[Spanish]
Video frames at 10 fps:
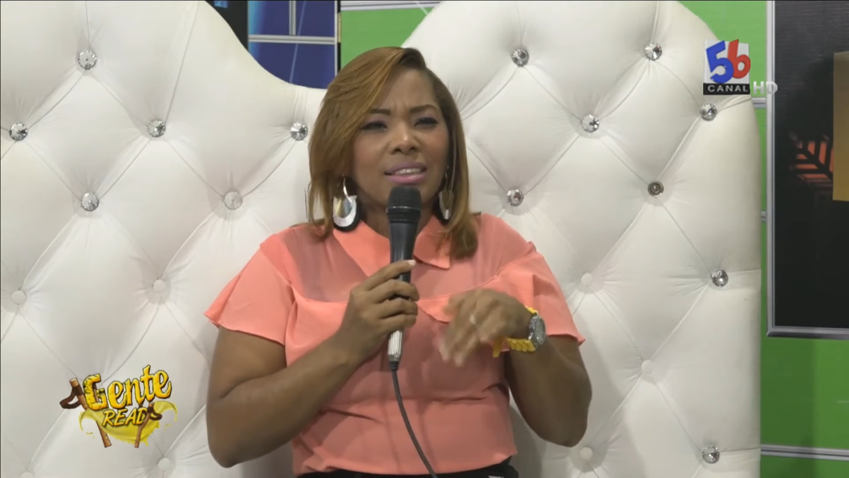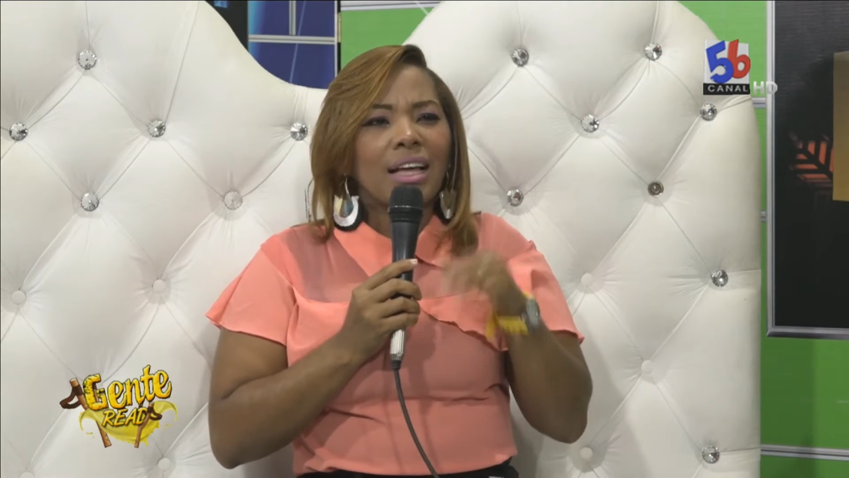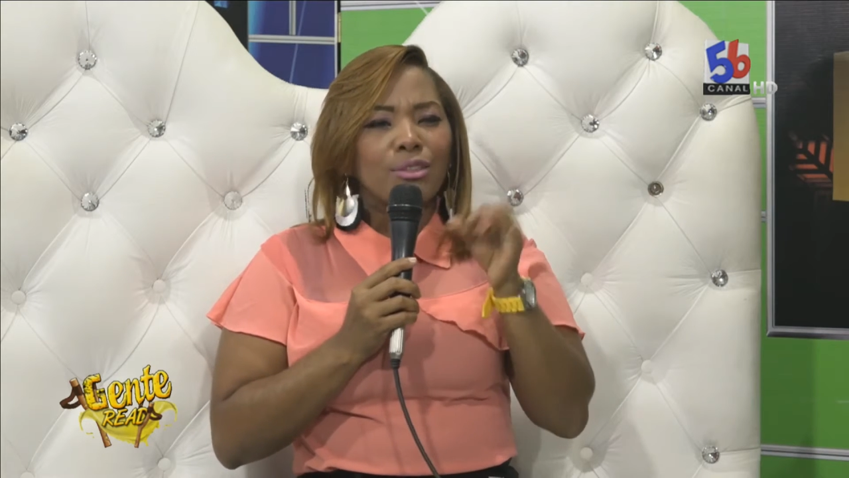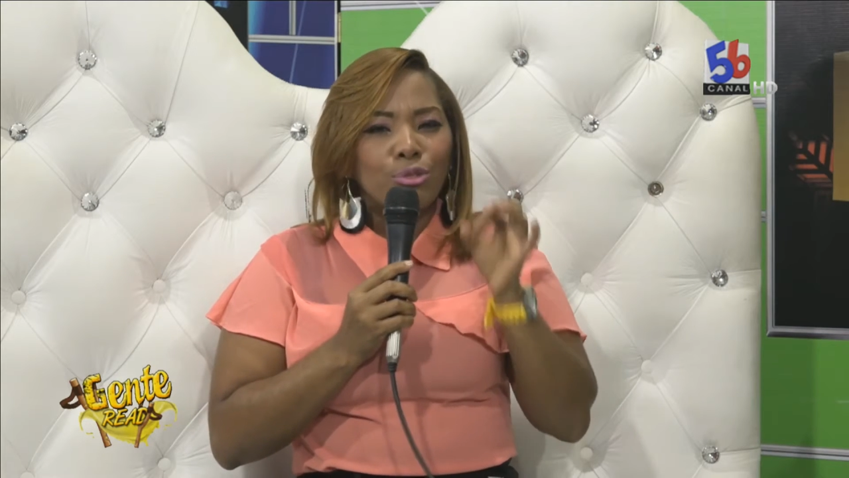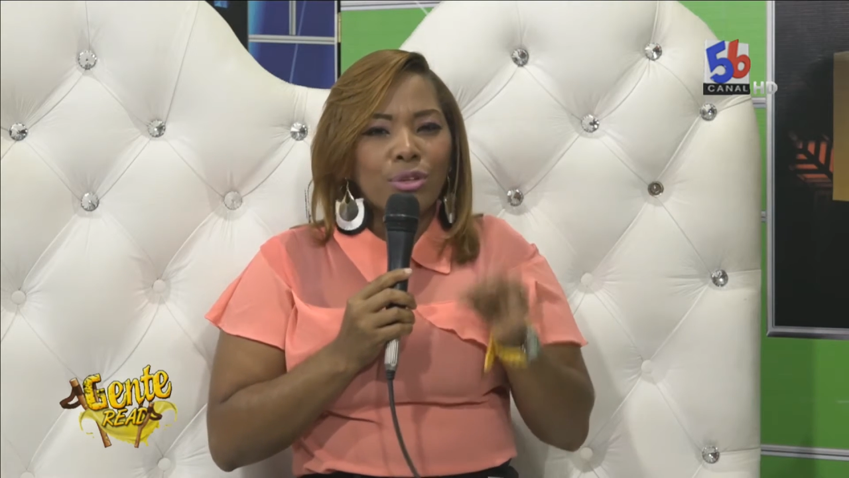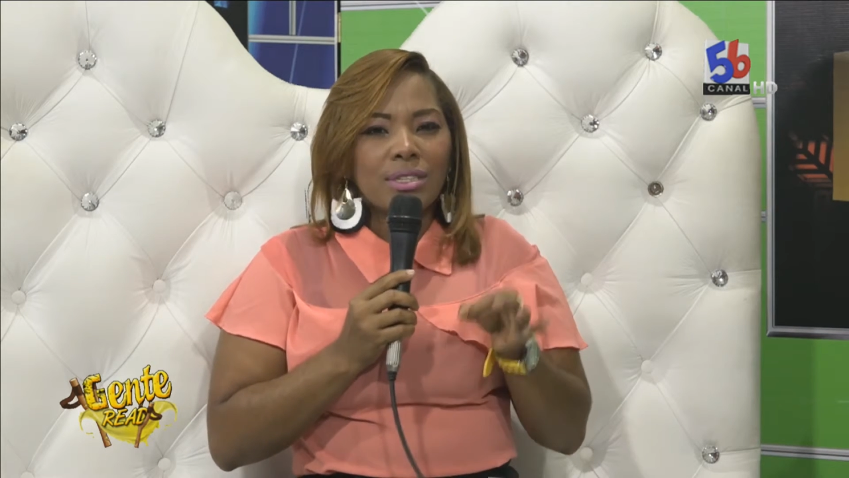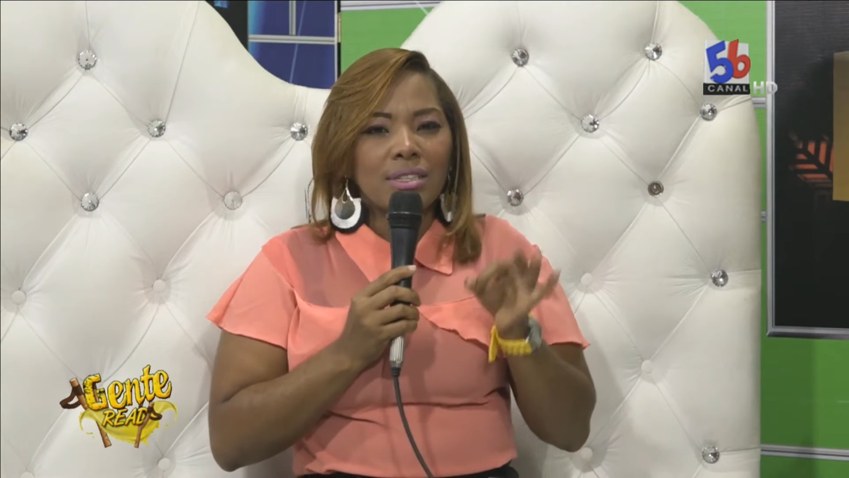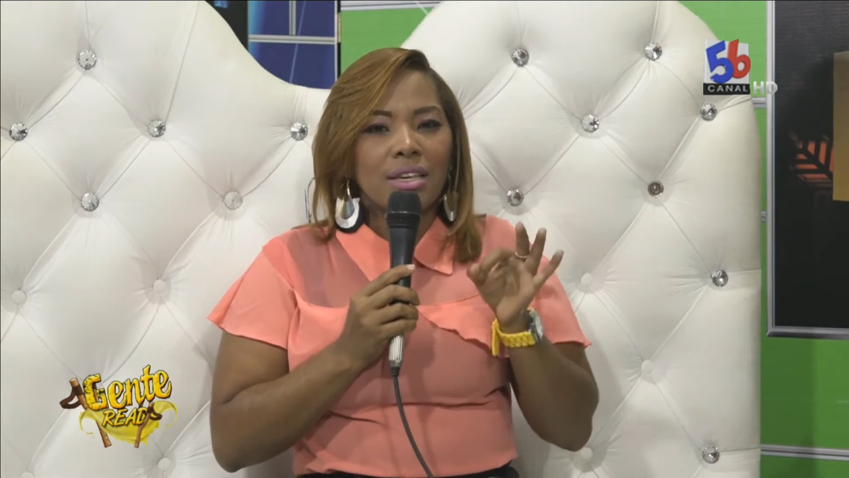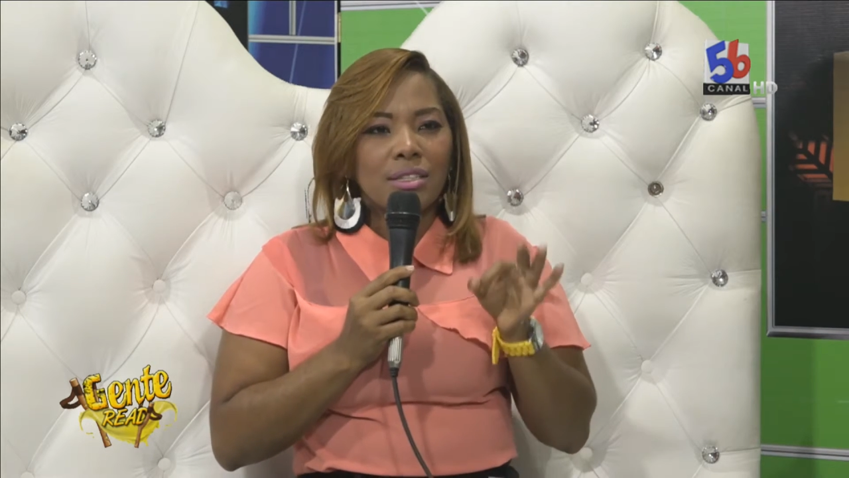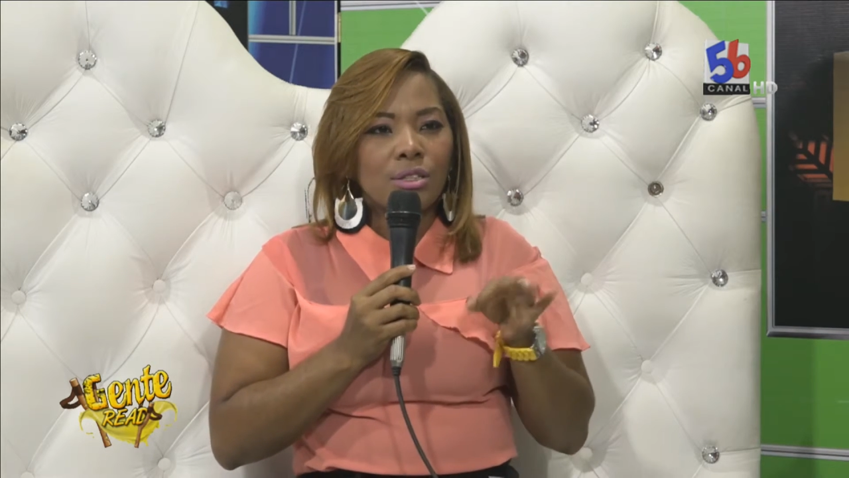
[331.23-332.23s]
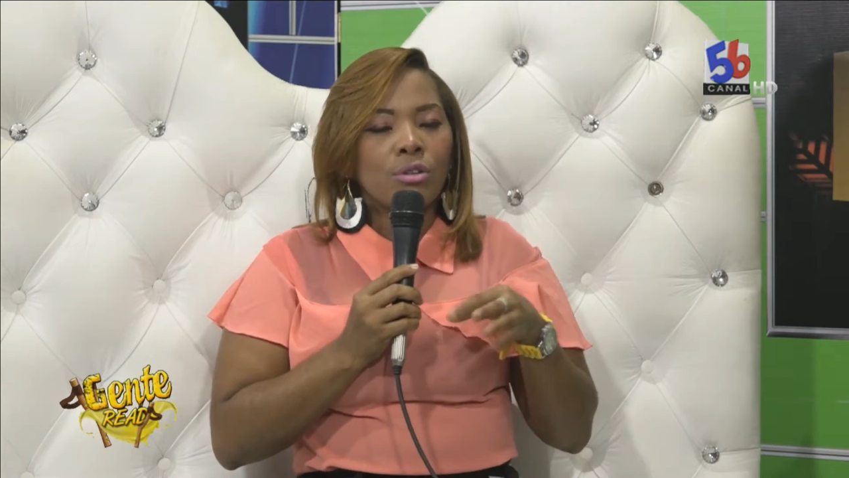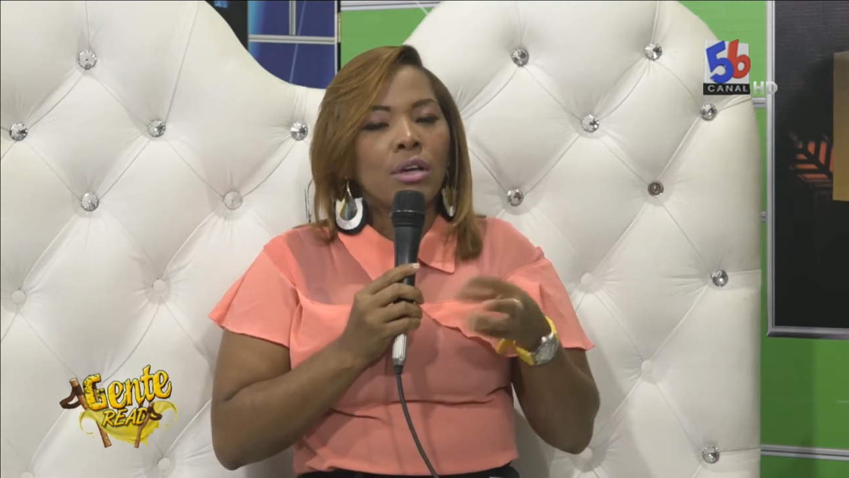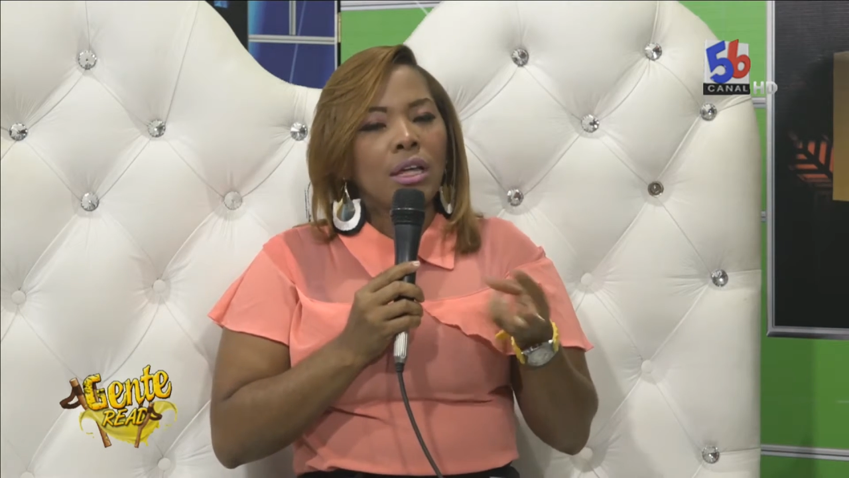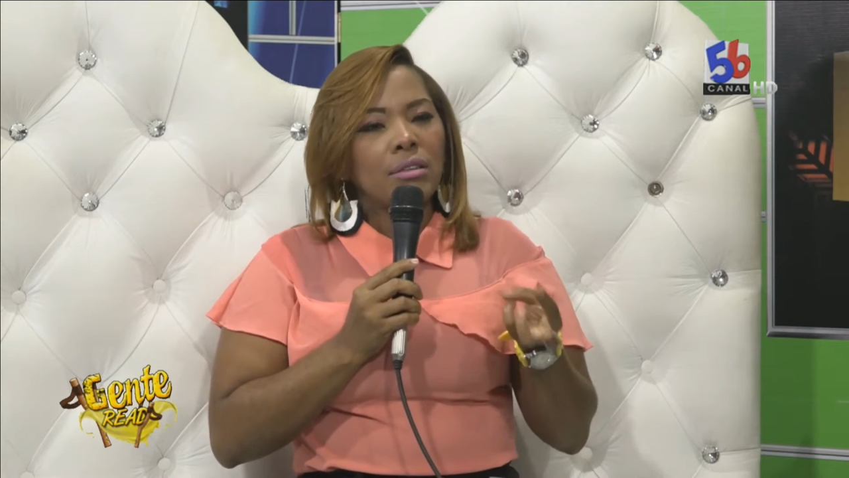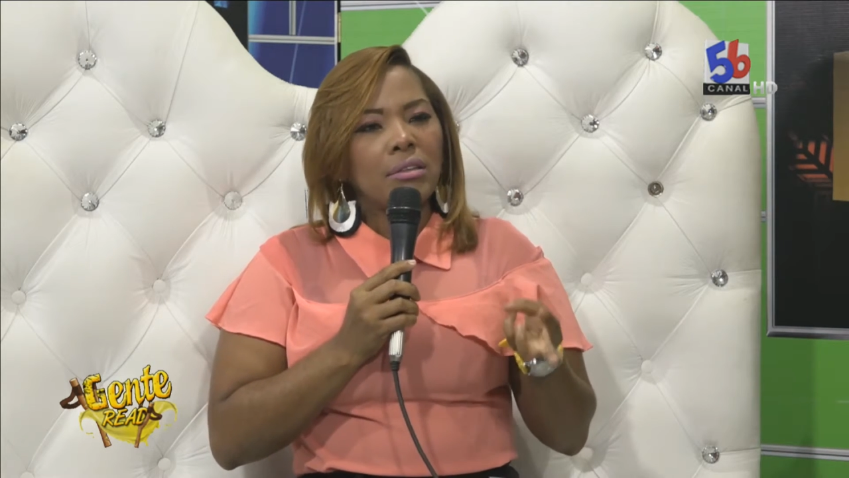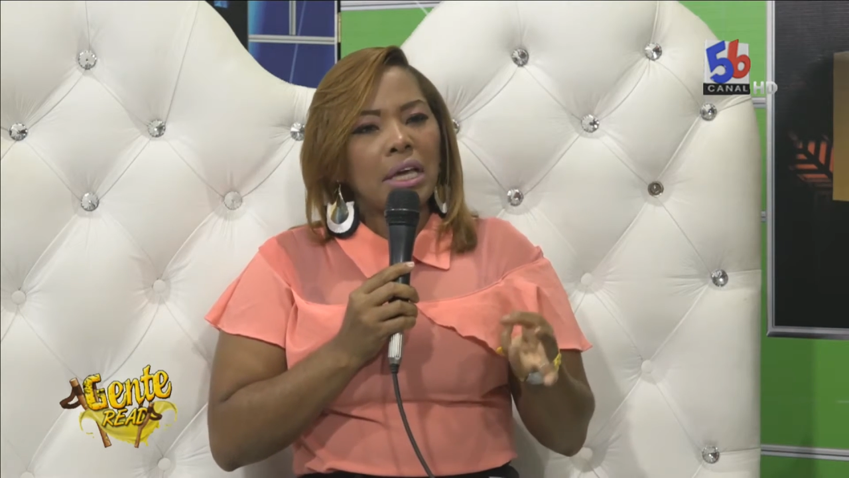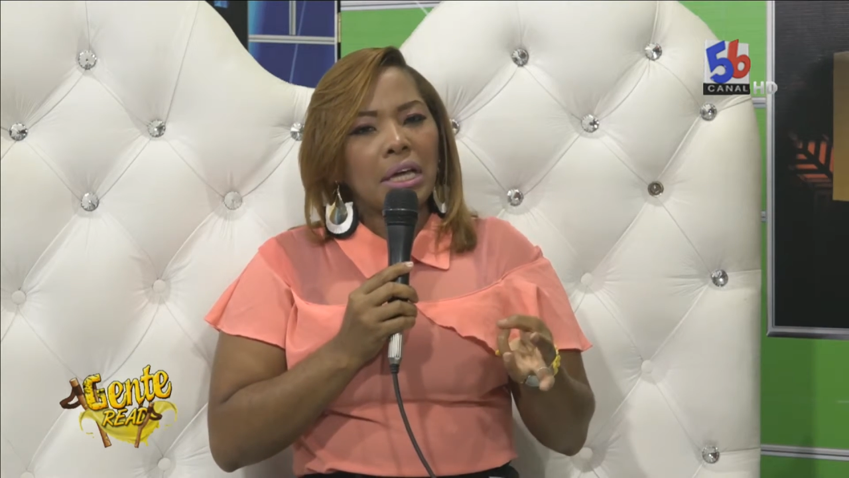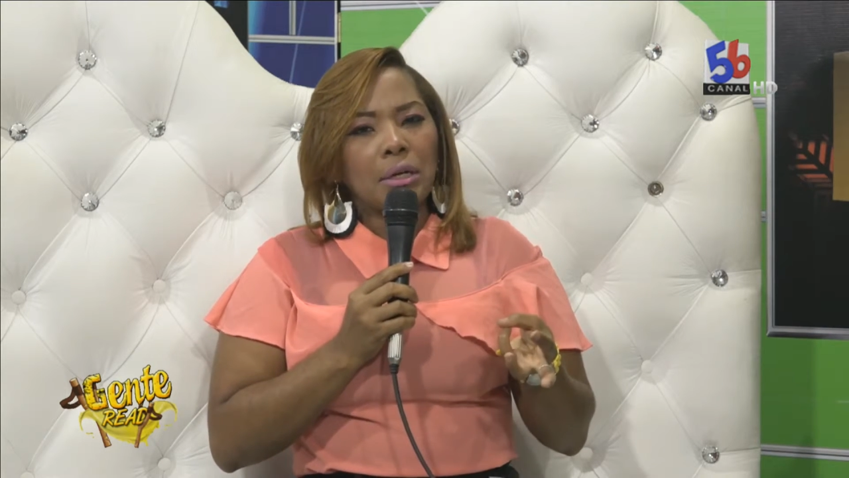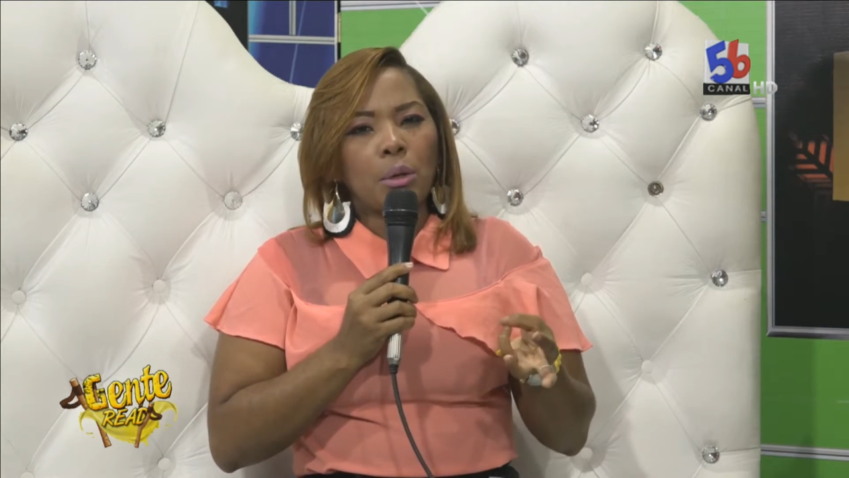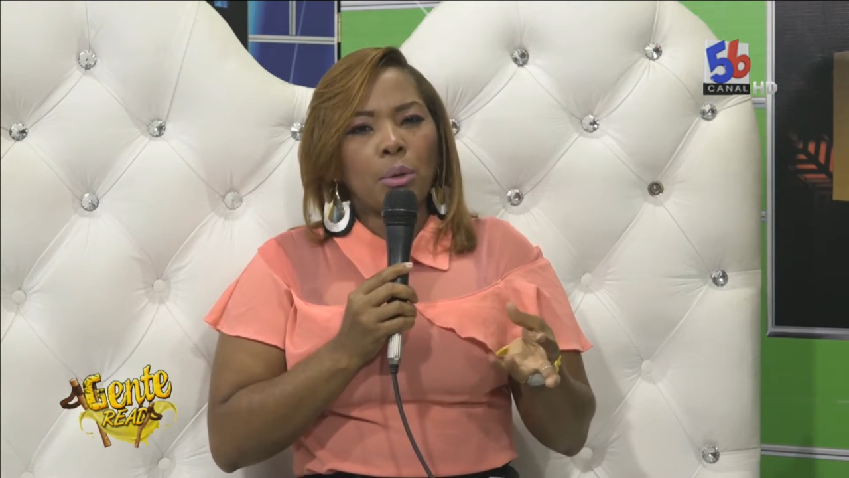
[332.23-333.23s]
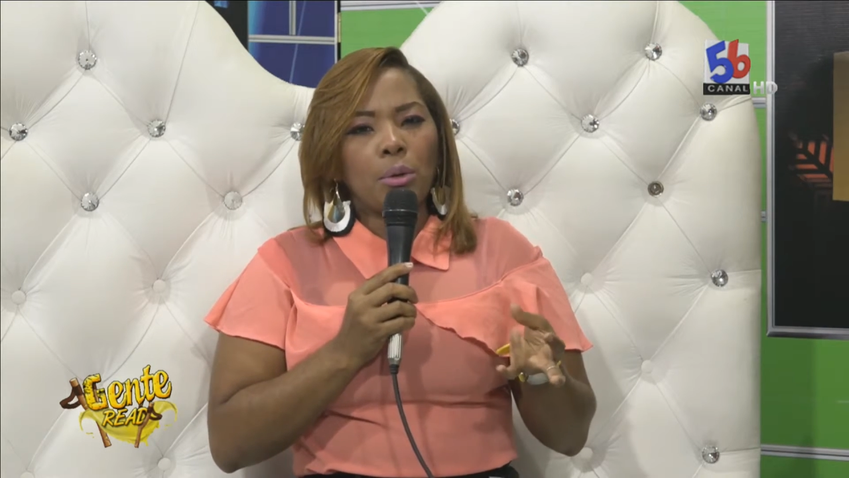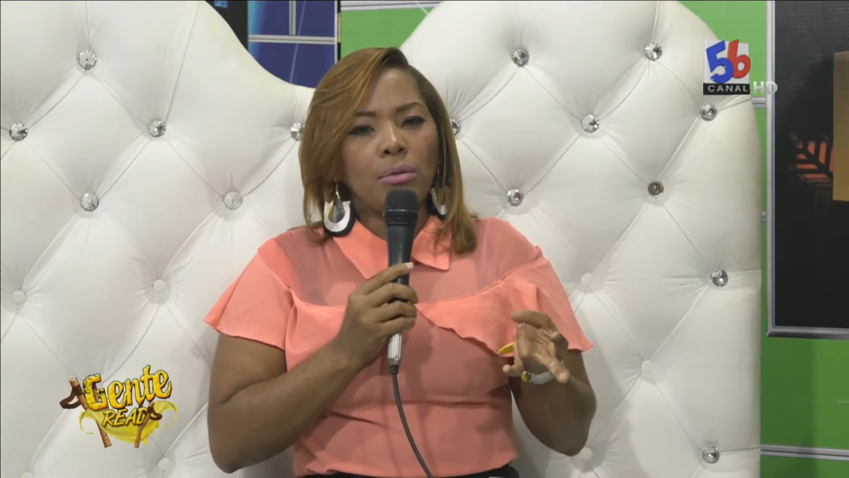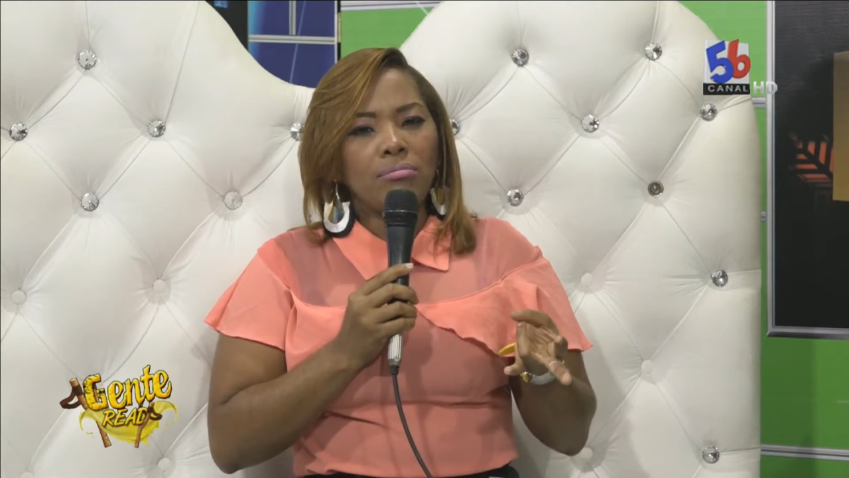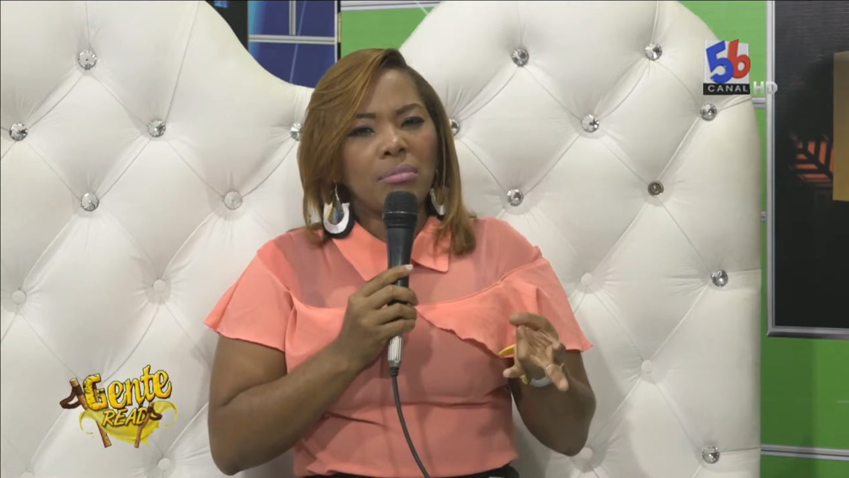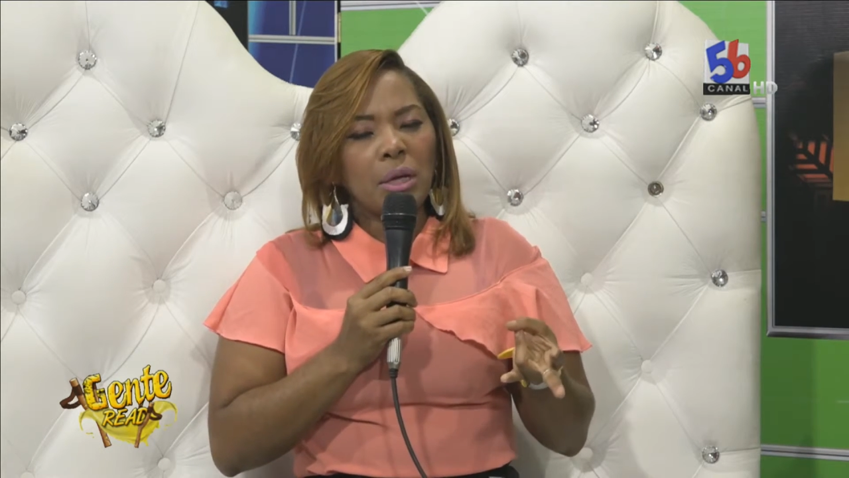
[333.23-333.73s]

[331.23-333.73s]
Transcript: tanto exceso de alcohol,